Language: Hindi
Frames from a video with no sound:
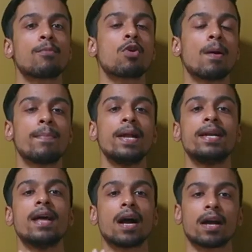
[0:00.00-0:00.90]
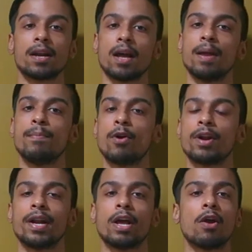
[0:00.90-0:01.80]
आपको कंप्लीट डार्क करना
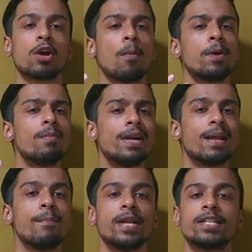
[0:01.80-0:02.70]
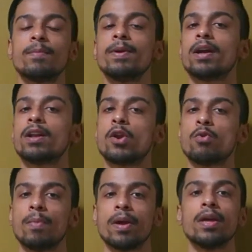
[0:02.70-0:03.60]
इंपॉर्टेंट है और एक ऑप्टिमल टेम्परेचर भी रखना
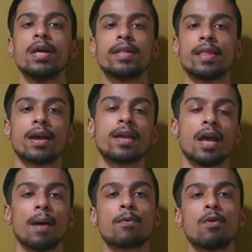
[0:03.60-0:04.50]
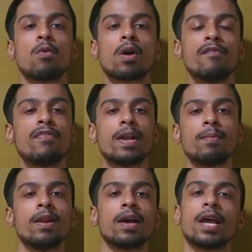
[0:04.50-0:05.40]
रूम में ताकि आपको वो
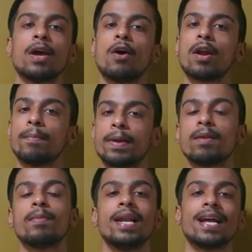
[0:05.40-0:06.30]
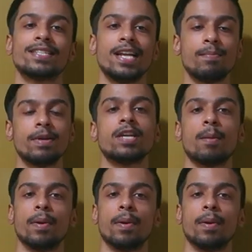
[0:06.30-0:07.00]
कंफर्टेबल लगे और आप एकदम रिलैक्स स्टेट में जा